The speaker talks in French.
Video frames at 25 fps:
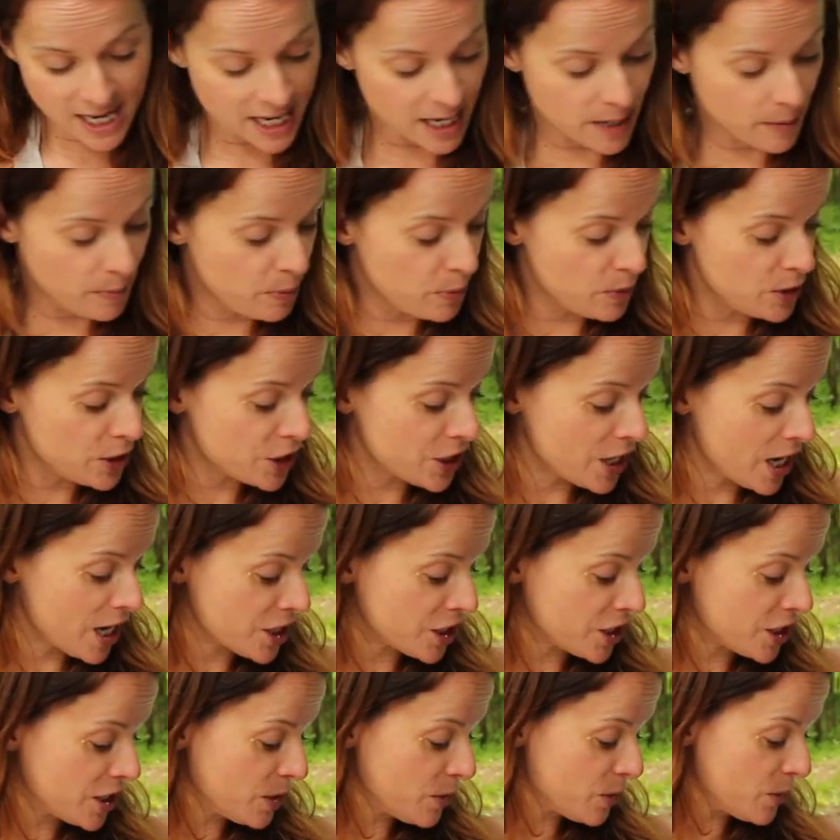Et puis j'ai
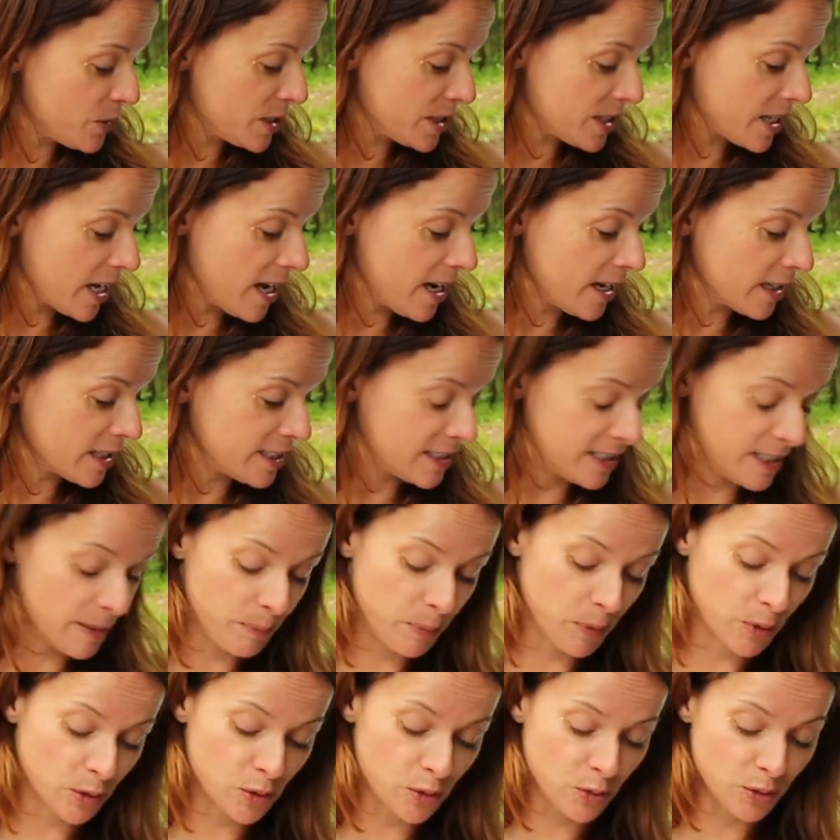acheté un sac, c'était
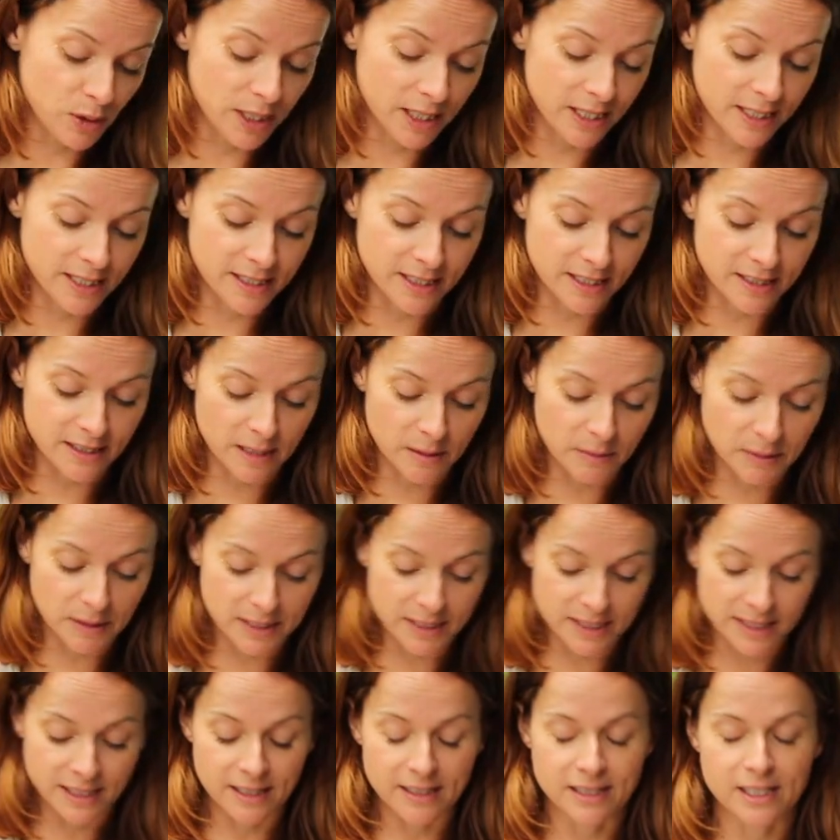portugais, ça ressemblait à
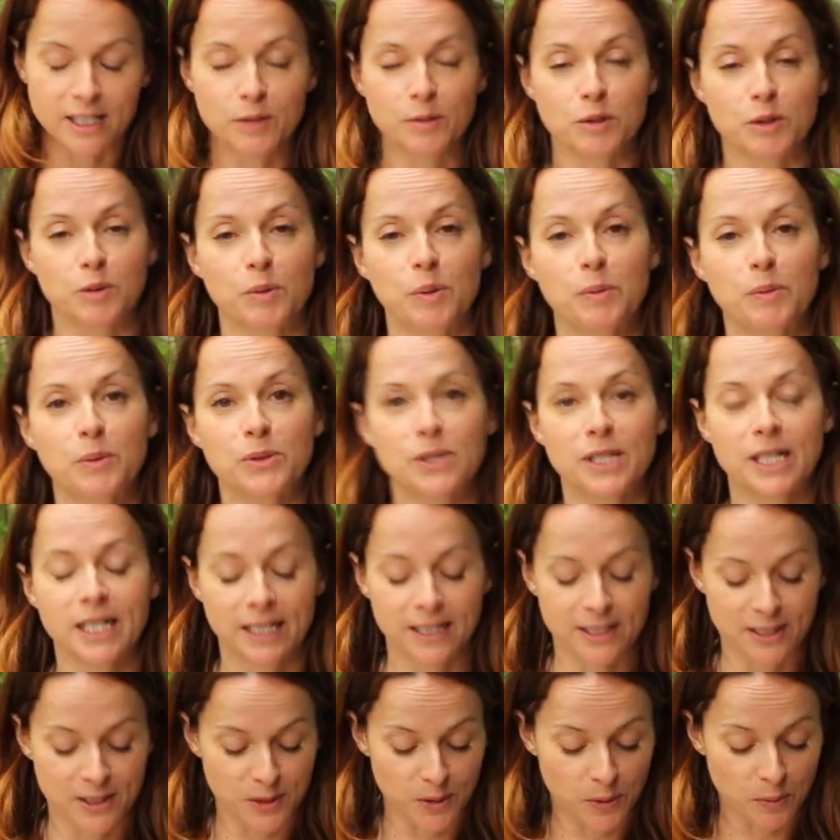des sardines, je ne me suis pas posé la
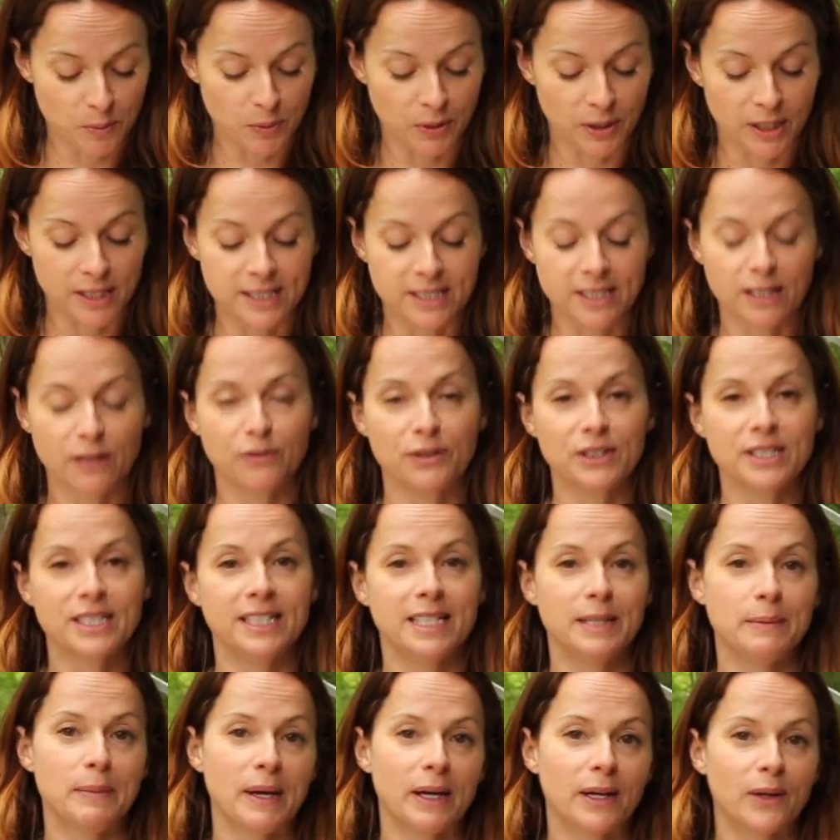question pour réaliser en fait que
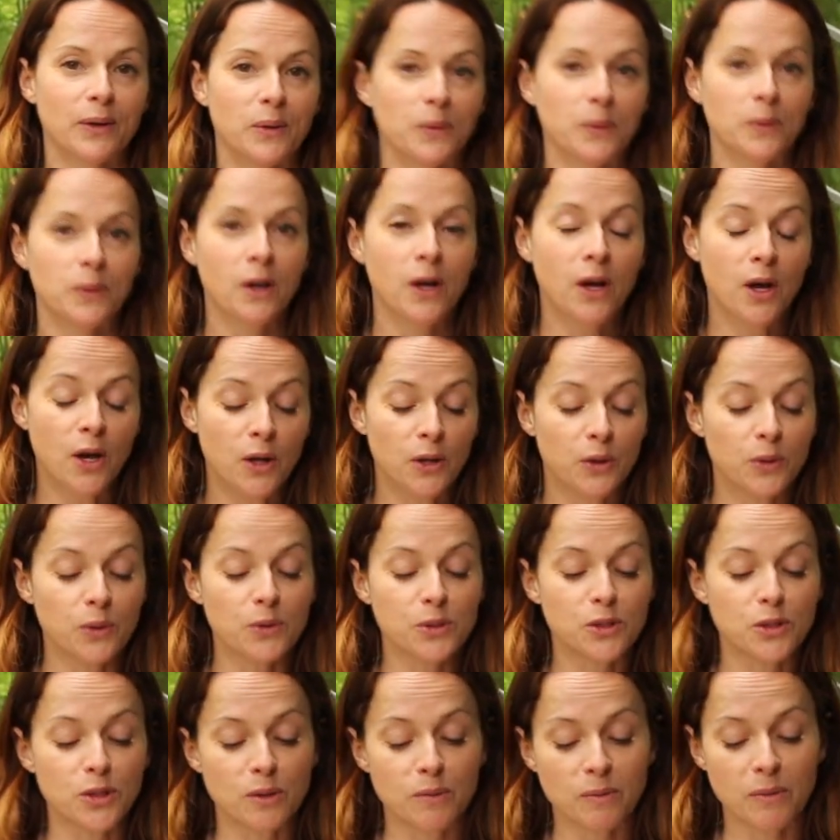c'est des macros.
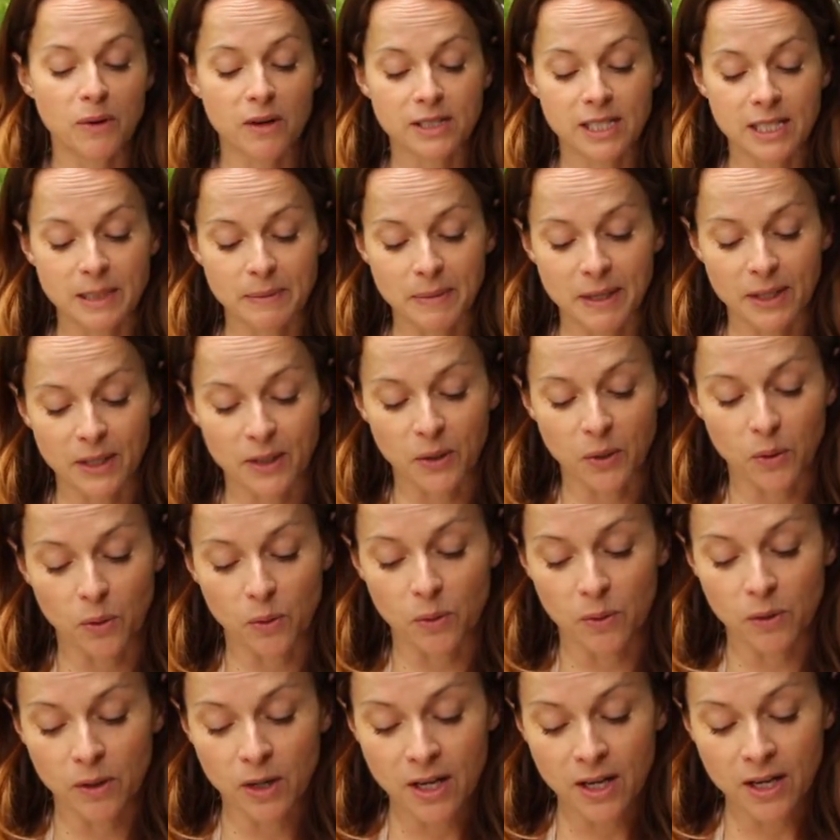Non seulement c'est
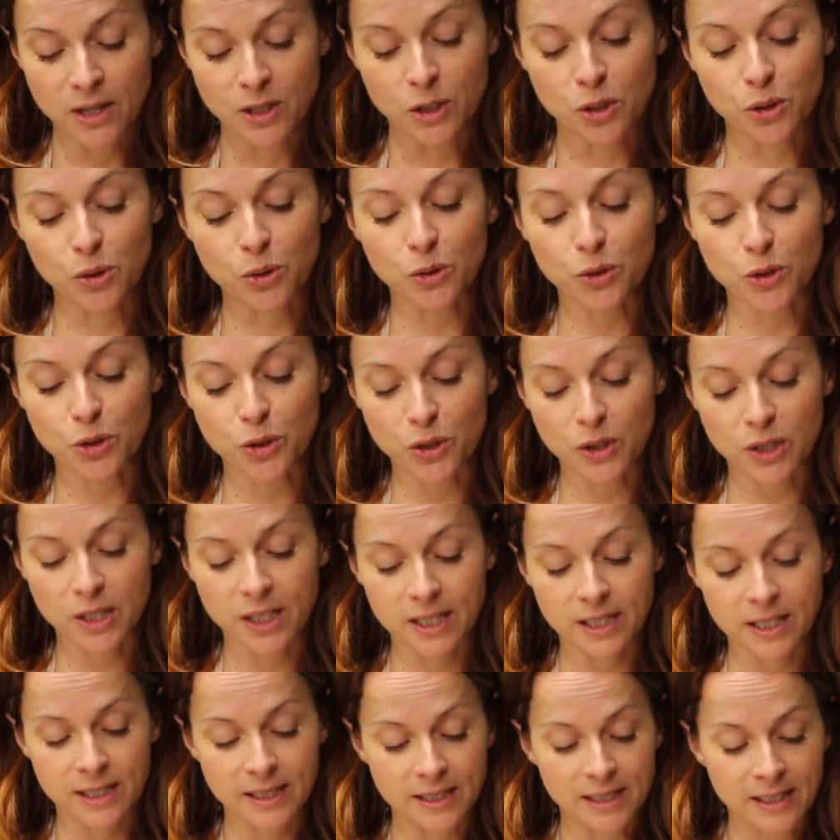macros
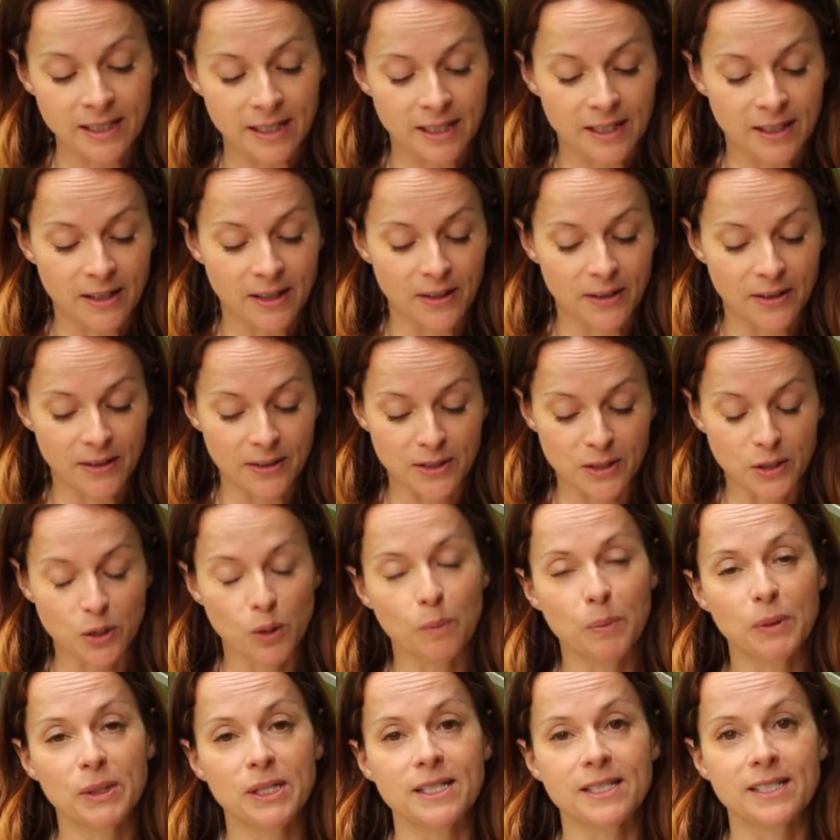surgelés euh, ne
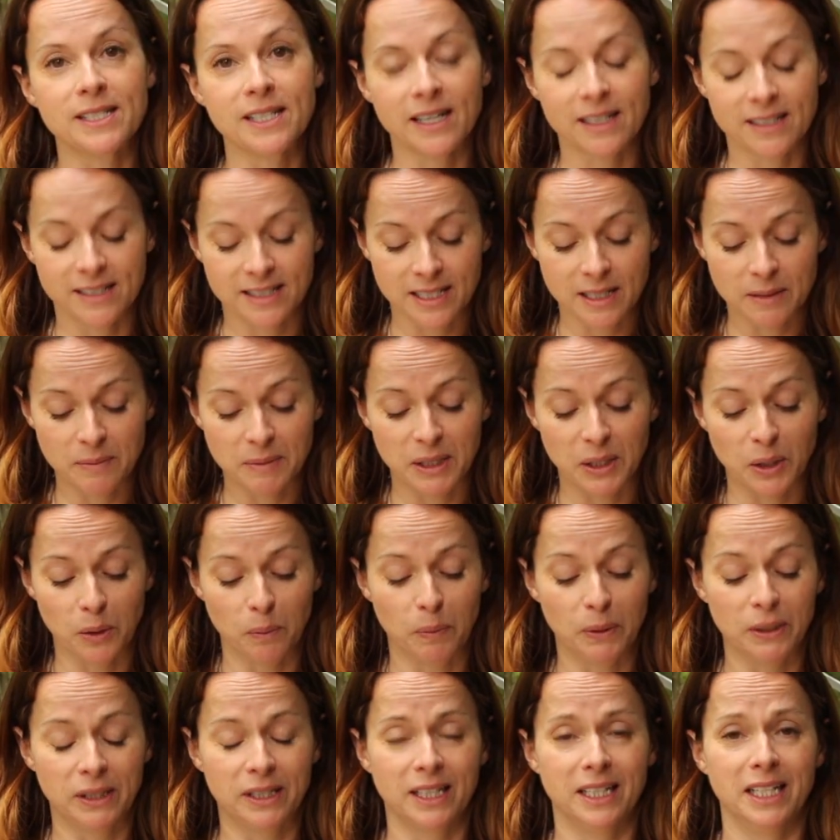sont pas des sardines, mais ils
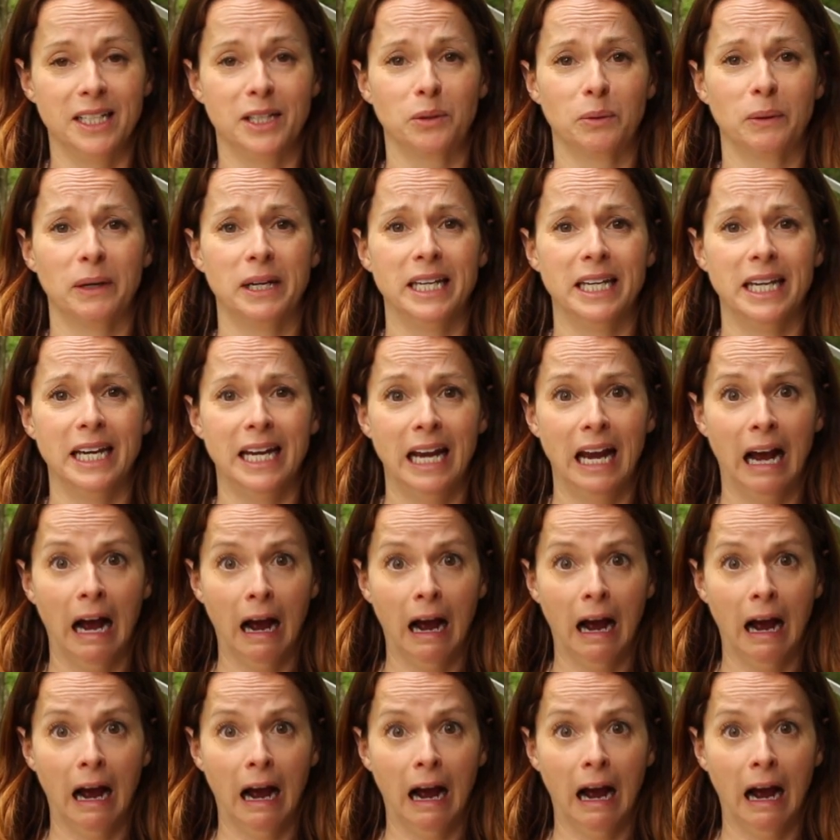n'ont pas été nettoyés.